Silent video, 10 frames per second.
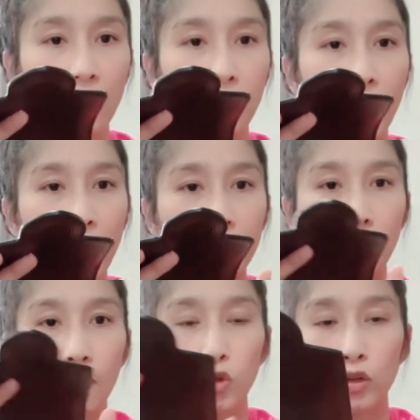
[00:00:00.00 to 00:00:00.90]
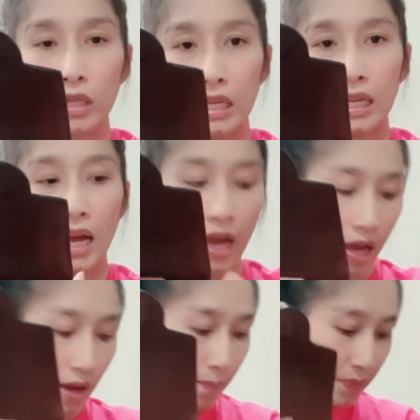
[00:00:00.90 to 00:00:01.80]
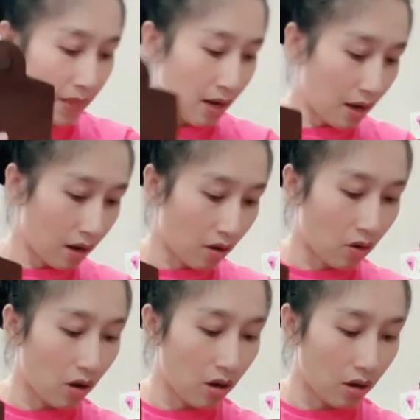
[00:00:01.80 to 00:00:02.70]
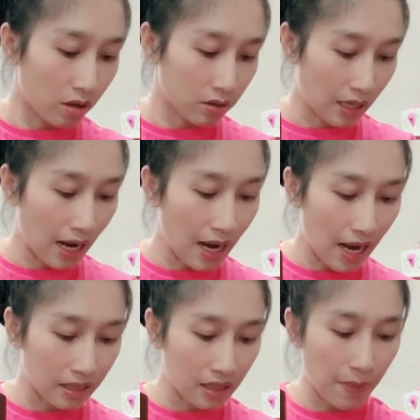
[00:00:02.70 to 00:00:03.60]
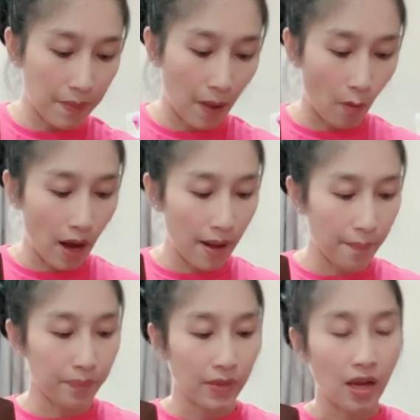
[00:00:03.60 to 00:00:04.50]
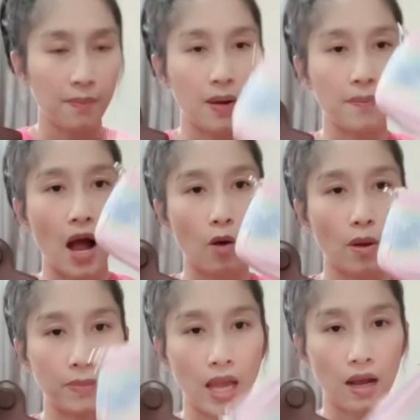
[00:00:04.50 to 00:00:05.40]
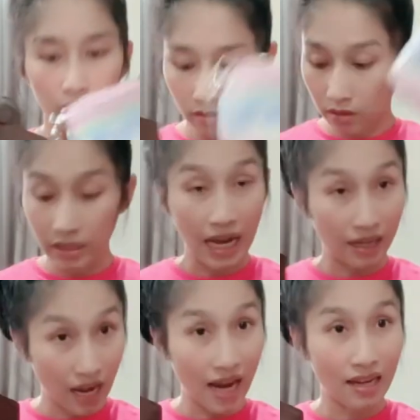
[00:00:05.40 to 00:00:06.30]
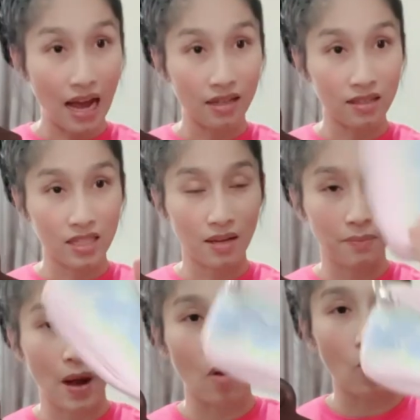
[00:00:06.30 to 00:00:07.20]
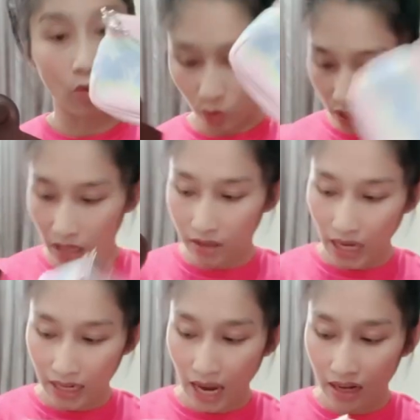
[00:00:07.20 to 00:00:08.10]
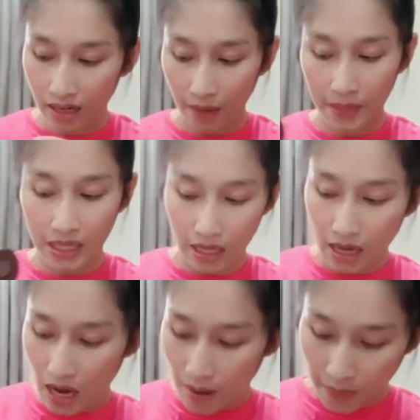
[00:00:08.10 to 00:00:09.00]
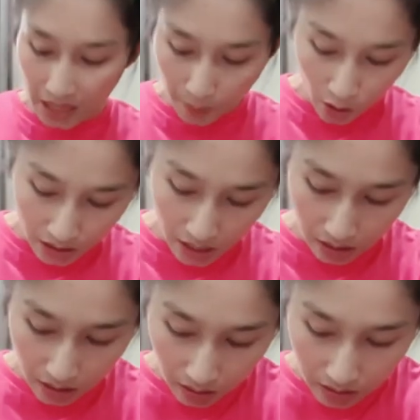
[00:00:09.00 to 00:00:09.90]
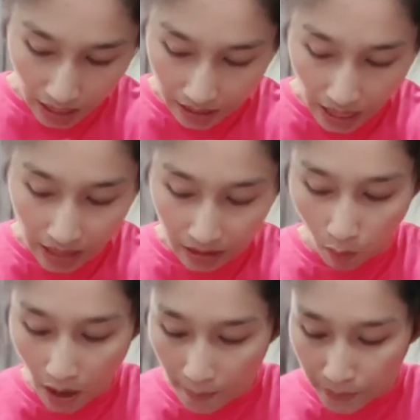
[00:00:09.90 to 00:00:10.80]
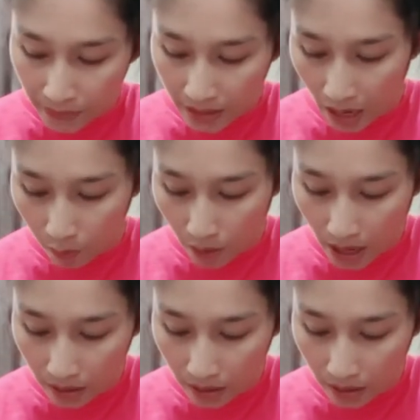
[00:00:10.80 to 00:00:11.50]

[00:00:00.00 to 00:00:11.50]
อะมากสำหรับตัวนี้นะคะแล้วก็แต่ถ้าใครที่เป็นแบบว่าเป็นเพาแบบนี้ก็คือยัดได้นะจริงๆเพาของหนูเนี่ยคือยัดได้เลยนะมินิมินิพอเชตเนี่ยคือยัดได้แต่ว่าถามว่า